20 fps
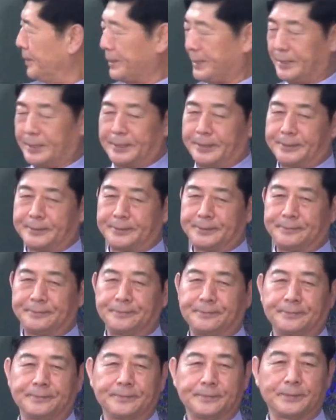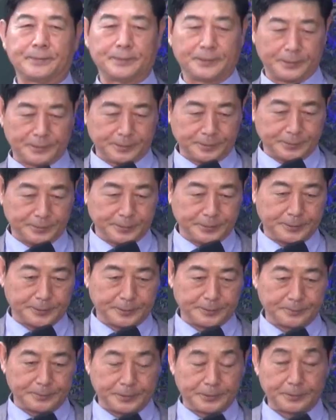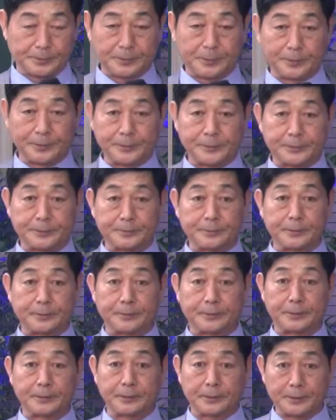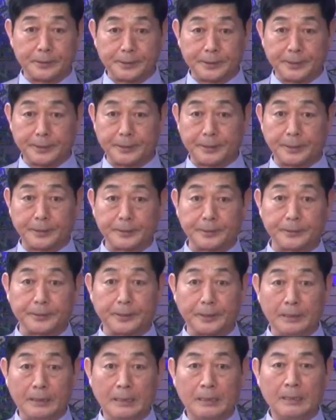해야지. 여러분이 지금 기도하고 있습니다만 일회 했는데